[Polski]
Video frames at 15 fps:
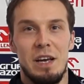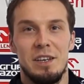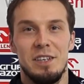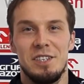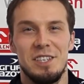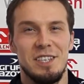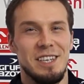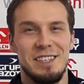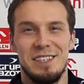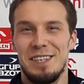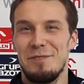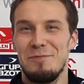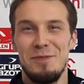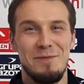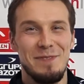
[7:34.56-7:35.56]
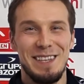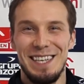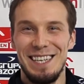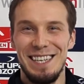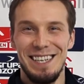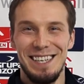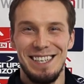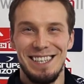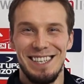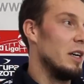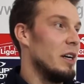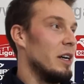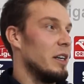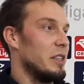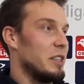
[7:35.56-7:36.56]
jeszcze raz, jakie było pytanie?
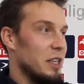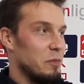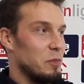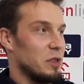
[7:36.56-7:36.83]
Chciałem